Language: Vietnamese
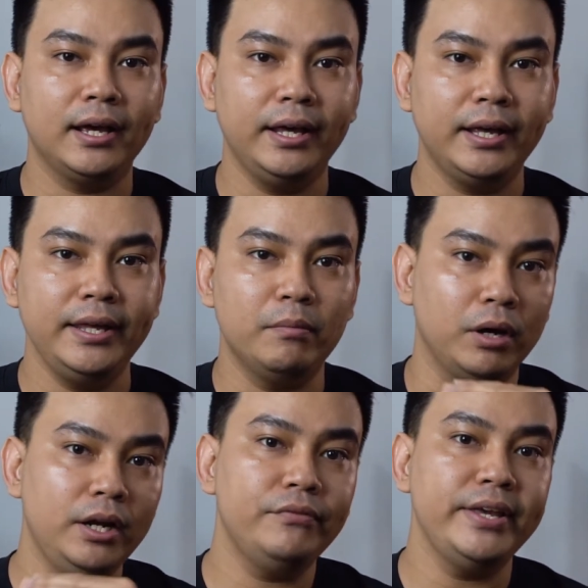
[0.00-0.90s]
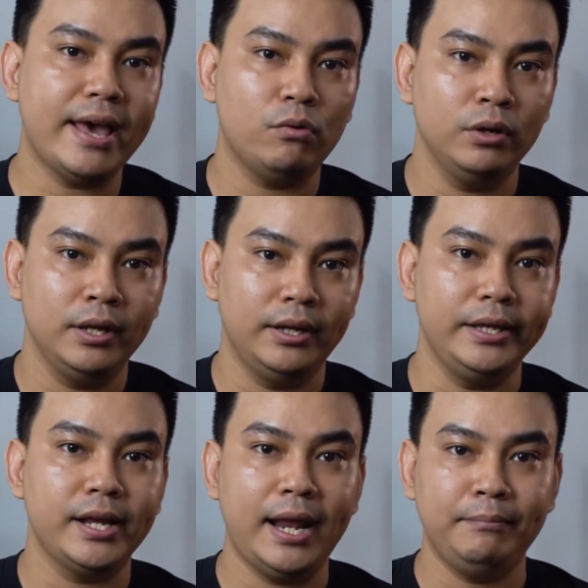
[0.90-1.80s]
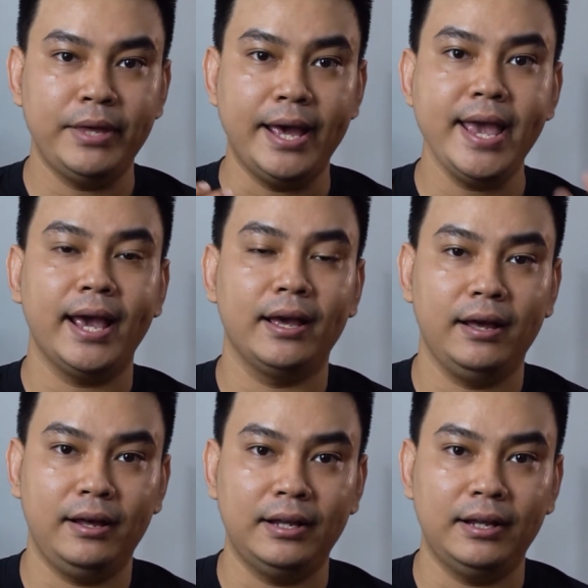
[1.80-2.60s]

cái cái dòng kính đó với nhau để cho anh em dễ dàng